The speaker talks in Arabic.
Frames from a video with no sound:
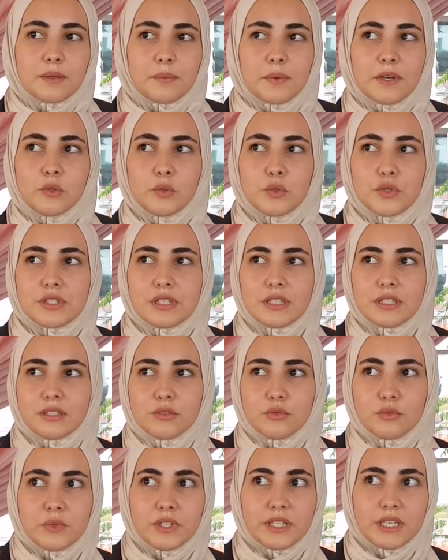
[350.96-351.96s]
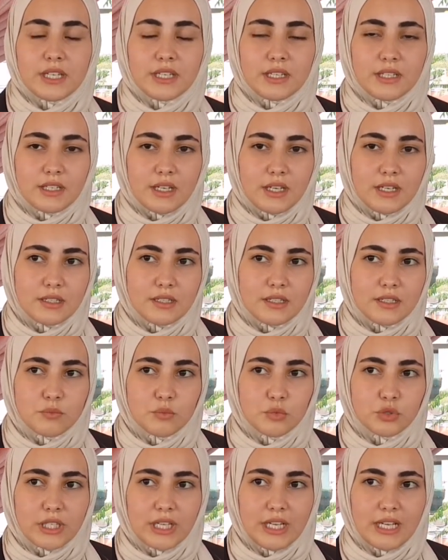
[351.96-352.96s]
طبعا الاستاذ دوميري قال
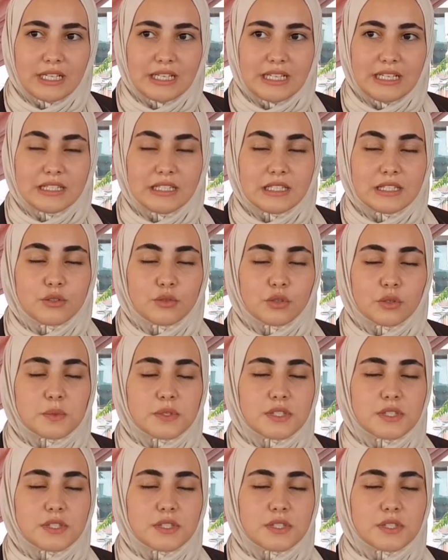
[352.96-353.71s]
المداخلين سيسير